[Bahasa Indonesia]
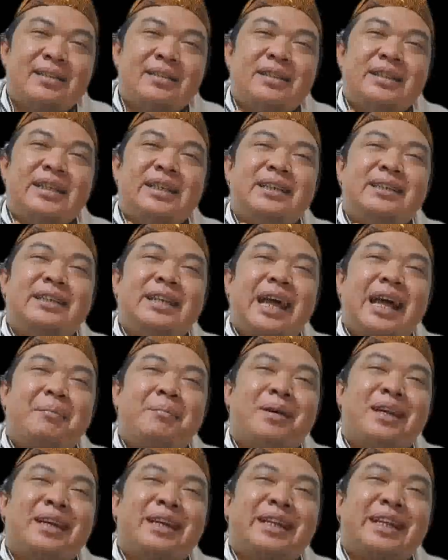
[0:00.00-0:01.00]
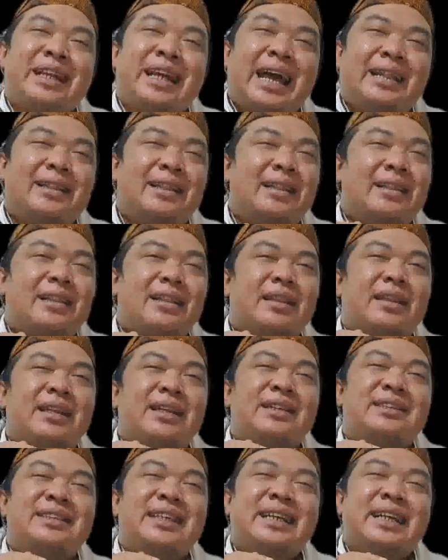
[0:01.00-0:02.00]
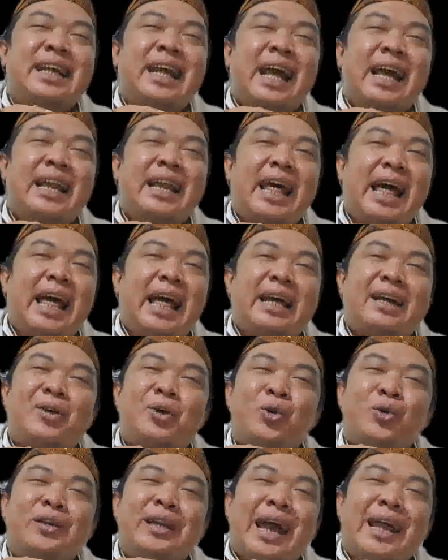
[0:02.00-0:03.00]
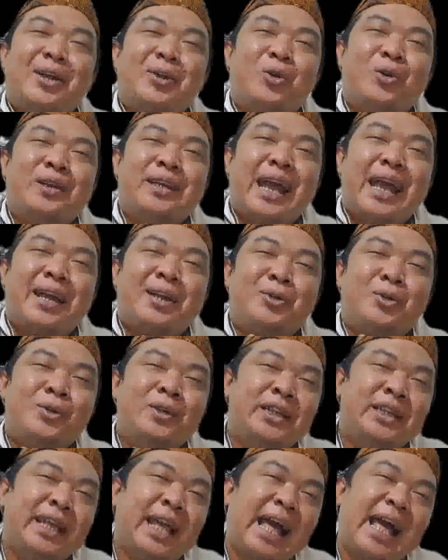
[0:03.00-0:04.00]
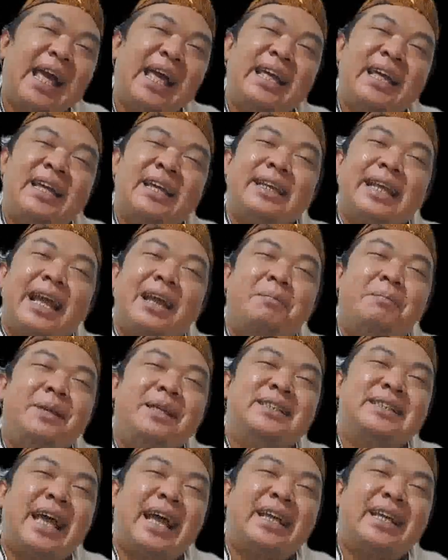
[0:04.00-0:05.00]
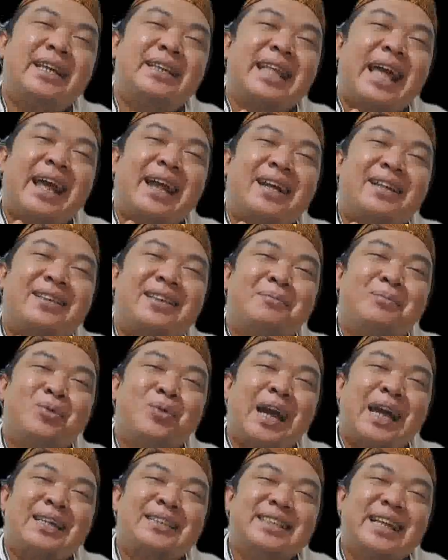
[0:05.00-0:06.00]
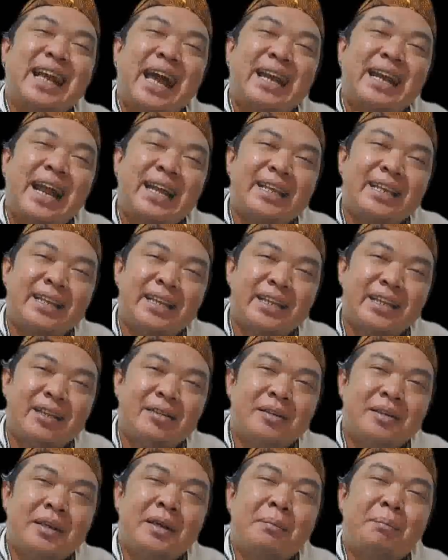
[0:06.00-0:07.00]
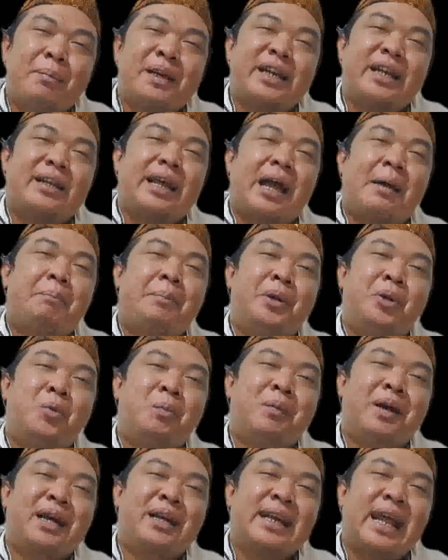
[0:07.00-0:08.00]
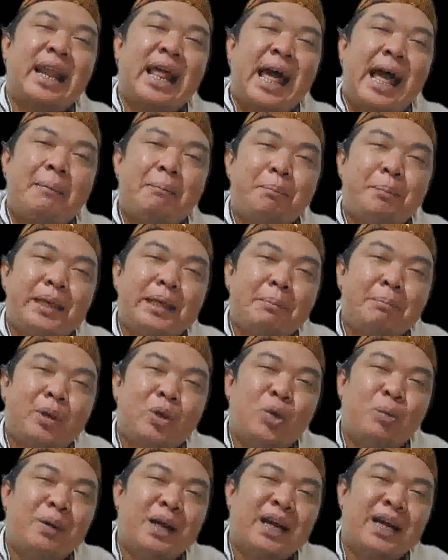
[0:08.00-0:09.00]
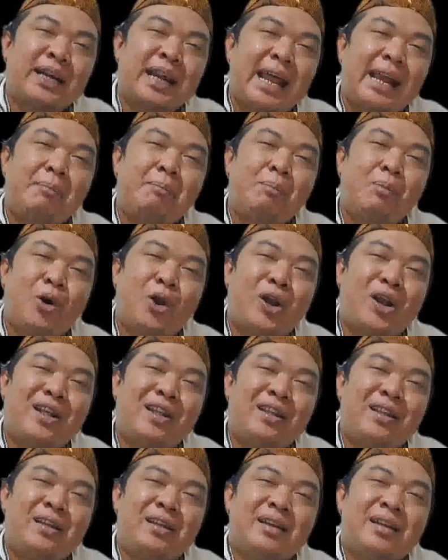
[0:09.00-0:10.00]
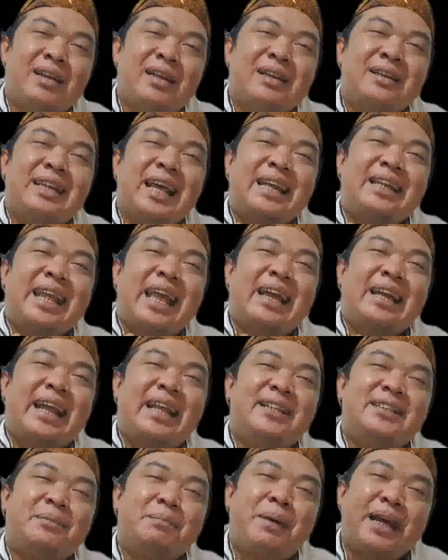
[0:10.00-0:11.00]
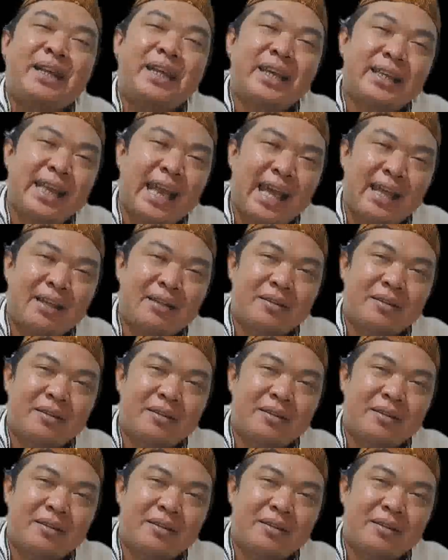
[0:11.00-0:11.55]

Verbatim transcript: Tidak melihat segala godaan-godaan dunia yang bisa kita ketemukan sekarang ini mereka belum mengenal HP, belum mengenal mall, dan yang lain sebagainya.